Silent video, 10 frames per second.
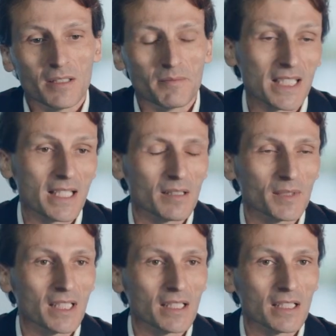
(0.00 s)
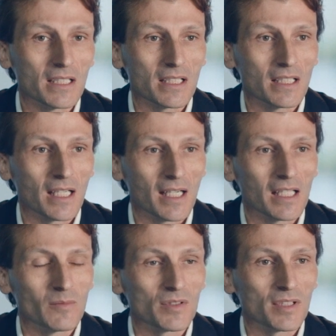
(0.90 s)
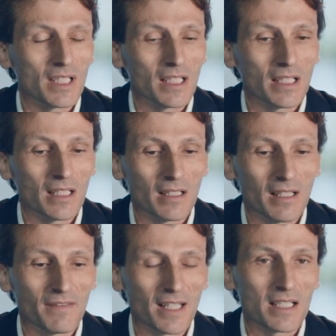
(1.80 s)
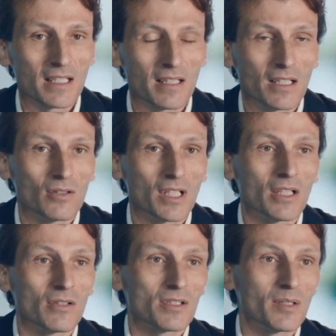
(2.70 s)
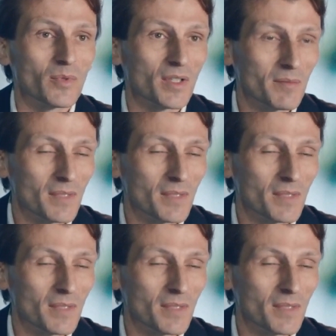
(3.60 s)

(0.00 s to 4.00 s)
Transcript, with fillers: Básicamente, si arrancamos de la frase de lo que no se puede